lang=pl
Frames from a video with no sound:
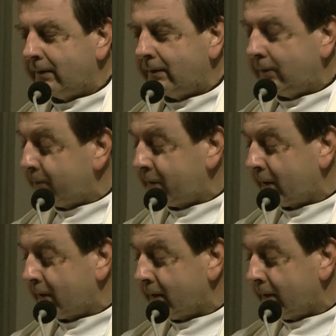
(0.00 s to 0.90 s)
I to
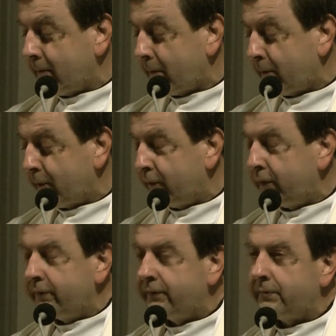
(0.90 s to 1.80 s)
przekazanie ma
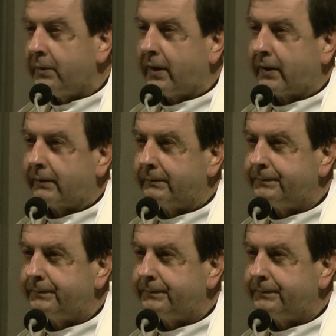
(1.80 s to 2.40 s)
podwójny wymiar,